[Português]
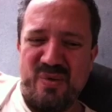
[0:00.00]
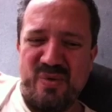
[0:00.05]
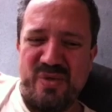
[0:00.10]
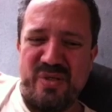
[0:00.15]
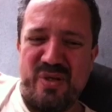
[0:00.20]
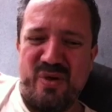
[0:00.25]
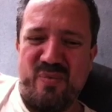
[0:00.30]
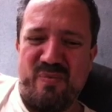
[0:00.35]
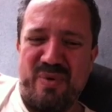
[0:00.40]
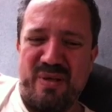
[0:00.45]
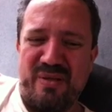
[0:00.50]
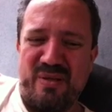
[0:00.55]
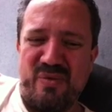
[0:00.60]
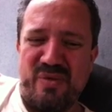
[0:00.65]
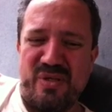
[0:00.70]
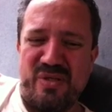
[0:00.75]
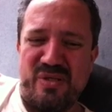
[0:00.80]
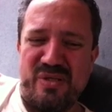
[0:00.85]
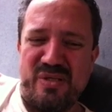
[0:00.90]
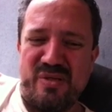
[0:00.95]
O ser humano não
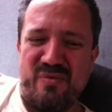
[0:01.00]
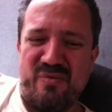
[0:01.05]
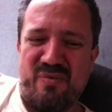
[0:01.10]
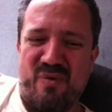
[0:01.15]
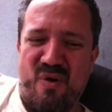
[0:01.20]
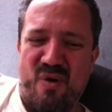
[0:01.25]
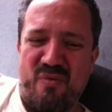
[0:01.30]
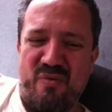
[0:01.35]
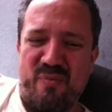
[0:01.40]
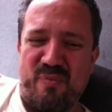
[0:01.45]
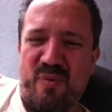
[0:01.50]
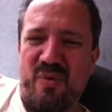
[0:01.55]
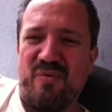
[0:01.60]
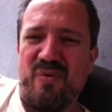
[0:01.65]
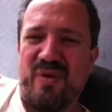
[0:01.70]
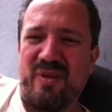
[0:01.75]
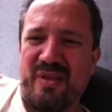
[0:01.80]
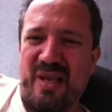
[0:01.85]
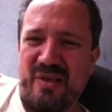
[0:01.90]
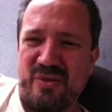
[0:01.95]
se desenvolve por
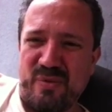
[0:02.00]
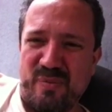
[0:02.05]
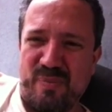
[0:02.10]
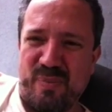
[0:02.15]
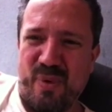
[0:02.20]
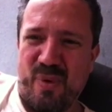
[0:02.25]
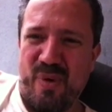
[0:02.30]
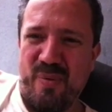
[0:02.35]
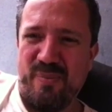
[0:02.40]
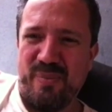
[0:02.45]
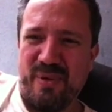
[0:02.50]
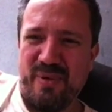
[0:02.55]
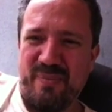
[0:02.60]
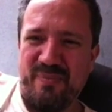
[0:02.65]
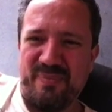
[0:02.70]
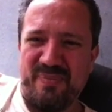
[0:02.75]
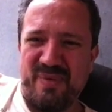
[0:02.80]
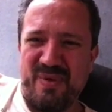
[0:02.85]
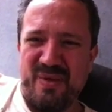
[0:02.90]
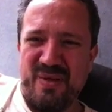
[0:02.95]
vontade própria.
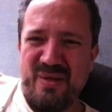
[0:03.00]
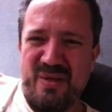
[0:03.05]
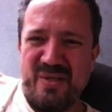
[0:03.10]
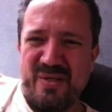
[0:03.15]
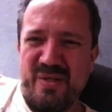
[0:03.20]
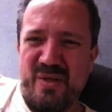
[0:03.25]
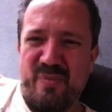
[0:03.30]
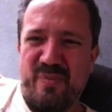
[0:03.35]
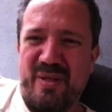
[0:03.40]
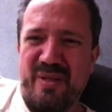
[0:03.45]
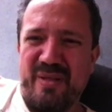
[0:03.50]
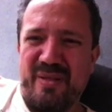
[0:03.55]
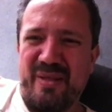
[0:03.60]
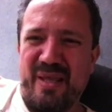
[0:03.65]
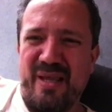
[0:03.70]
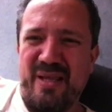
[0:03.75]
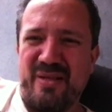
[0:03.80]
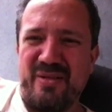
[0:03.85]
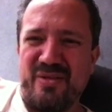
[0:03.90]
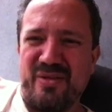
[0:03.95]
O ser humano
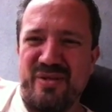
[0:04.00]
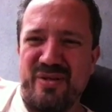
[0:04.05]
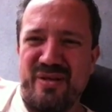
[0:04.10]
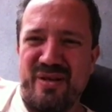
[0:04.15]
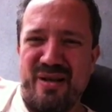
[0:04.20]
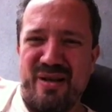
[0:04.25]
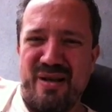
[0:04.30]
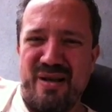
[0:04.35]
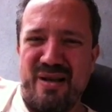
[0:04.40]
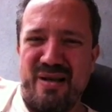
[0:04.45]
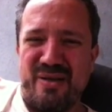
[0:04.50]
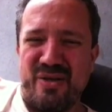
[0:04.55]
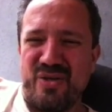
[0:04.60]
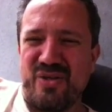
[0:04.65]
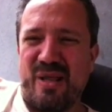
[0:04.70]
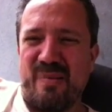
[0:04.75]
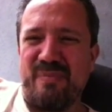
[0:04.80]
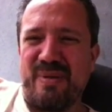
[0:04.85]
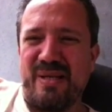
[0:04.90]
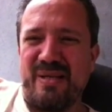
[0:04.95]
tende à
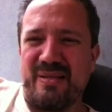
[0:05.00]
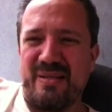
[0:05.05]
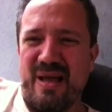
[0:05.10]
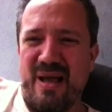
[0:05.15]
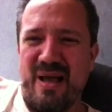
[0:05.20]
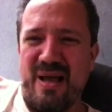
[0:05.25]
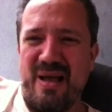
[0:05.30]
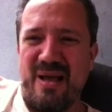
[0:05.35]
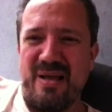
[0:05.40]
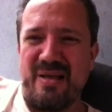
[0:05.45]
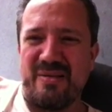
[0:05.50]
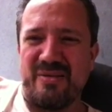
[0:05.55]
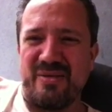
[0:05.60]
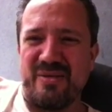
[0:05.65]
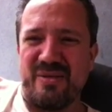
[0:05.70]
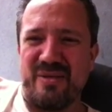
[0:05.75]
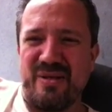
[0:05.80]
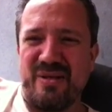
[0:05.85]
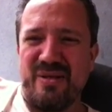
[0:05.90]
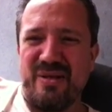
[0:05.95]

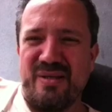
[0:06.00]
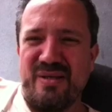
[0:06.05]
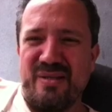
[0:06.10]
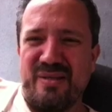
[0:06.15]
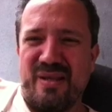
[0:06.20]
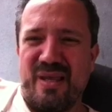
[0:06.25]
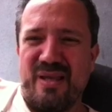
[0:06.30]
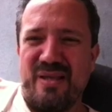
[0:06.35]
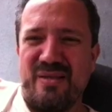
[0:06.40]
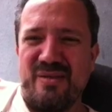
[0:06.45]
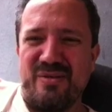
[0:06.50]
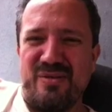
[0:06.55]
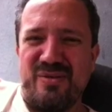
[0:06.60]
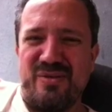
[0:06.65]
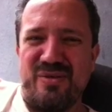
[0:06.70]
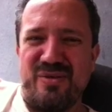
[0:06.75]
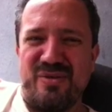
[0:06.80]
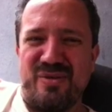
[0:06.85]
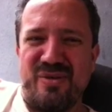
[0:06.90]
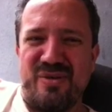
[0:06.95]
estabilidade,
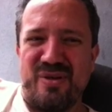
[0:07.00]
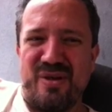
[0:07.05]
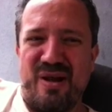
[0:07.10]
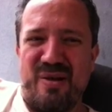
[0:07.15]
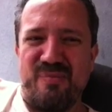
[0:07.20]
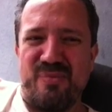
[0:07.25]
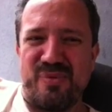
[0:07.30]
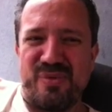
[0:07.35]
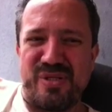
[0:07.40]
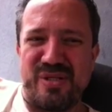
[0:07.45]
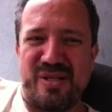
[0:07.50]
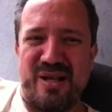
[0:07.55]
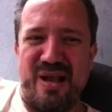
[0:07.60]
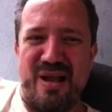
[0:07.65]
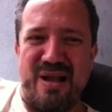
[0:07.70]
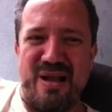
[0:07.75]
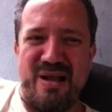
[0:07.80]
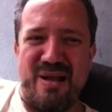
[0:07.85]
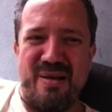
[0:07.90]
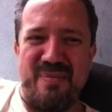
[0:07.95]
tende a
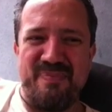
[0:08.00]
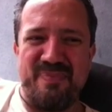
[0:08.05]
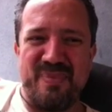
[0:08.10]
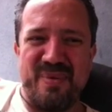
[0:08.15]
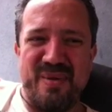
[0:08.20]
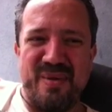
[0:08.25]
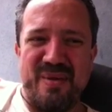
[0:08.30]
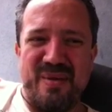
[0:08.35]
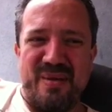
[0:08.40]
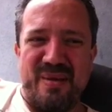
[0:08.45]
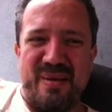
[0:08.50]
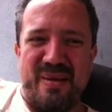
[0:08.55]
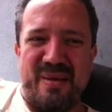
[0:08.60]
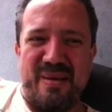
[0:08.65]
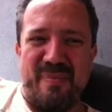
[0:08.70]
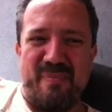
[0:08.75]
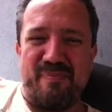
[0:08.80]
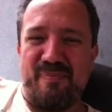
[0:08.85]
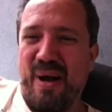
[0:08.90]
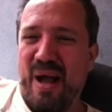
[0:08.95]
buscar
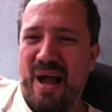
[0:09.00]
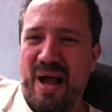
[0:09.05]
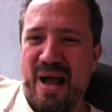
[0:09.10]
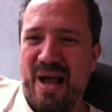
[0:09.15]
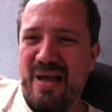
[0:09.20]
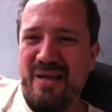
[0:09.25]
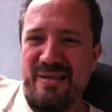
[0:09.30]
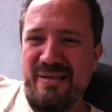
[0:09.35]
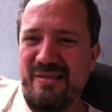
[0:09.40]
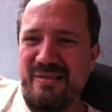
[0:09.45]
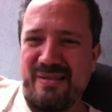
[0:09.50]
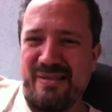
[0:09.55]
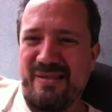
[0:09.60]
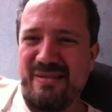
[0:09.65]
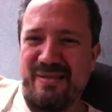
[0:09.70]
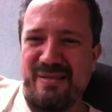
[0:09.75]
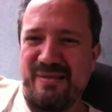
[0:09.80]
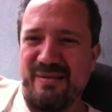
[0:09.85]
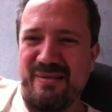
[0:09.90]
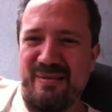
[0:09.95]
é,
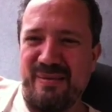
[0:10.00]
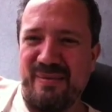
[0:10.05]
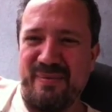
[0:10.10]
paz,